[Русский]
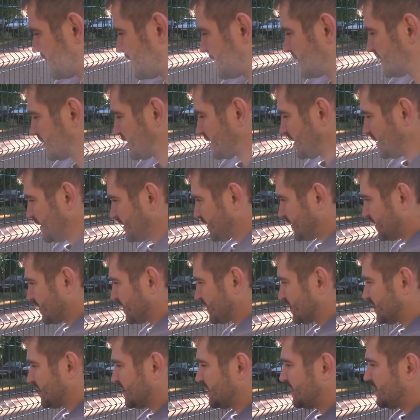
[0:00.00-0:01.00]
как здесь
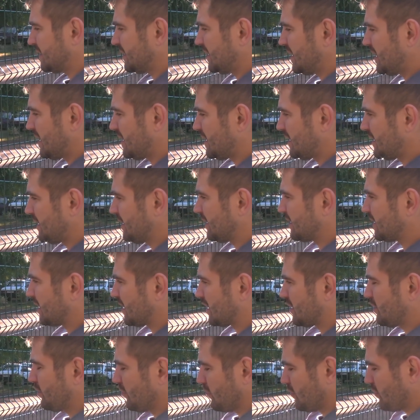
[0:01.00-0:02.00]
соединений не
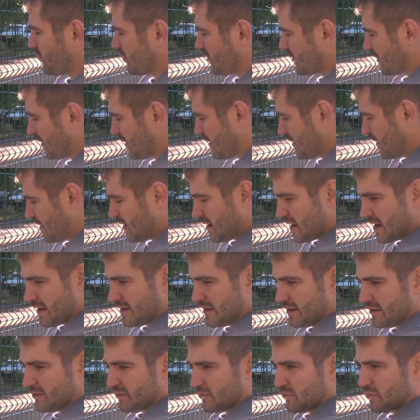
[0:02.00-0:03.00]
так много,
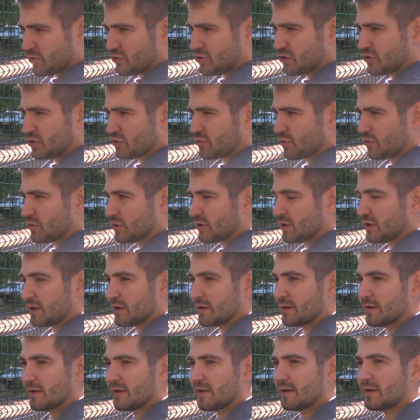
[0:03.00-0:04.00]
они очень
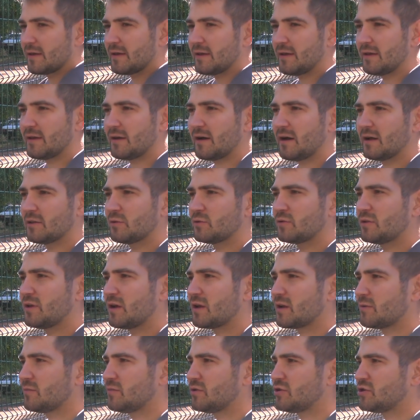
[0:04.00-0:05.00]
тонкие. И от
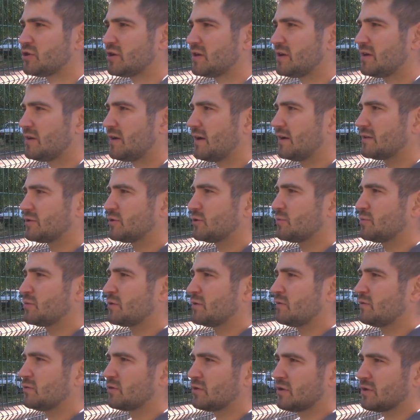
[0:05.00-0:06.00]
удара мечей,
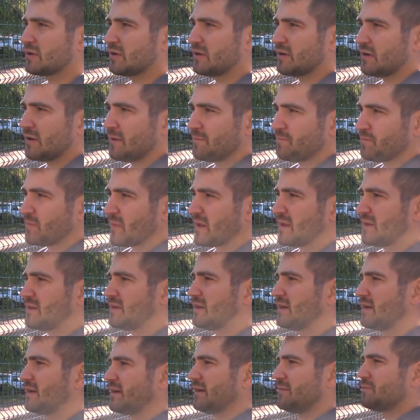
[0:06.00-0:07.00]
особенно вот э,
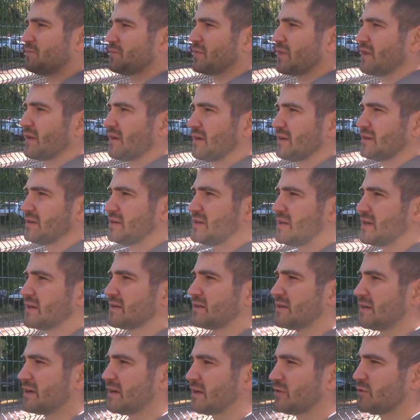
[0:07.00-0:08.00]
те э,
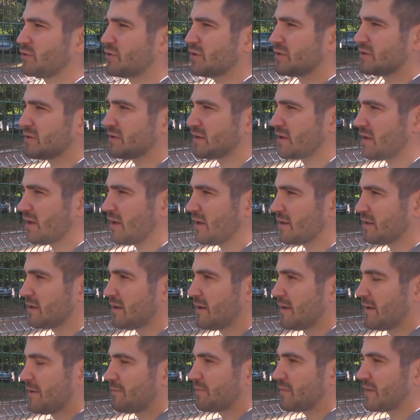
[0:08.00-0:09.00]
секции, которые стоят
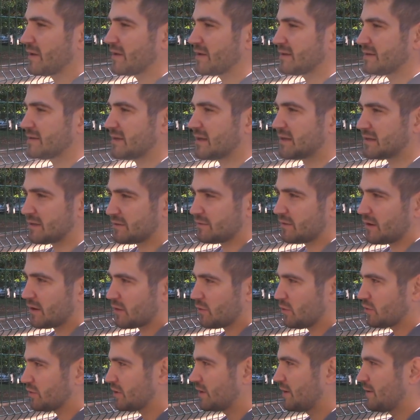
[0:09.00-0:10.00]
э, сзади
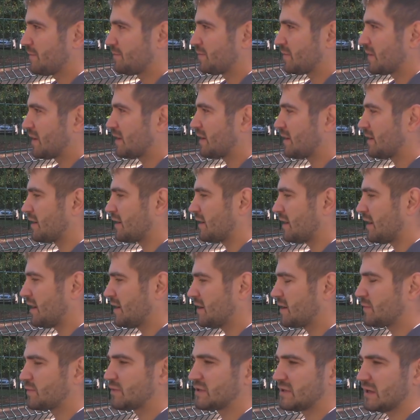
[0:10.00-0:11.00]
ворот, э,
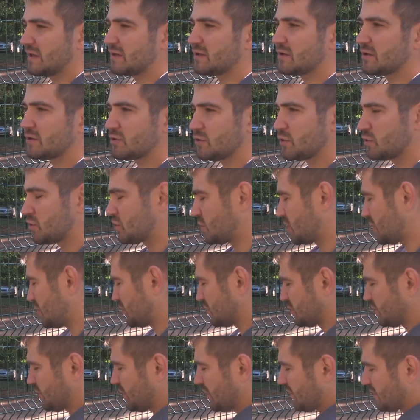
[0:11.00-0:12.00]
они постоянно
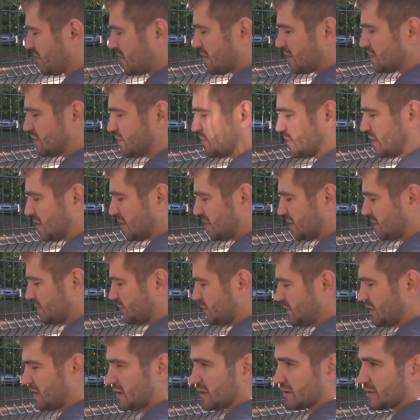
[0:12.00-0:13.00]
разрушают. Появляются
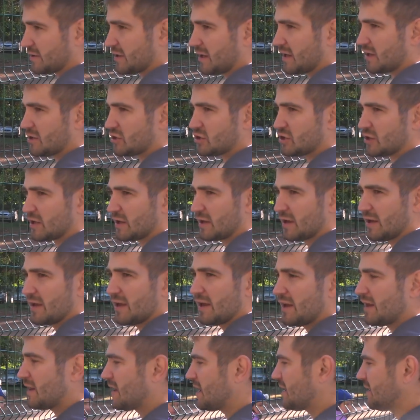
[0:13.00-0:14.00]
микротрещины,
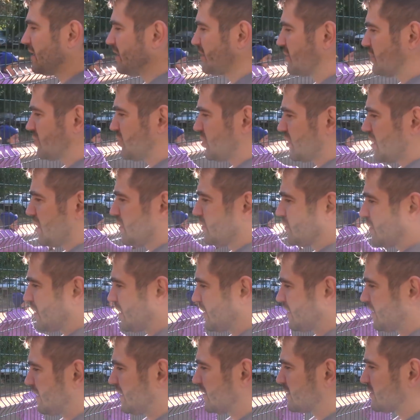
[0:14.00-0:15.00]
и они начинают
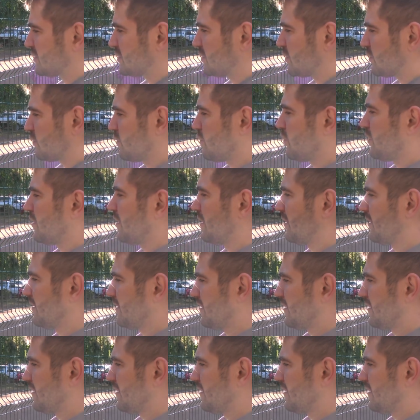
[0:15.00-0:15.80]
одна за другой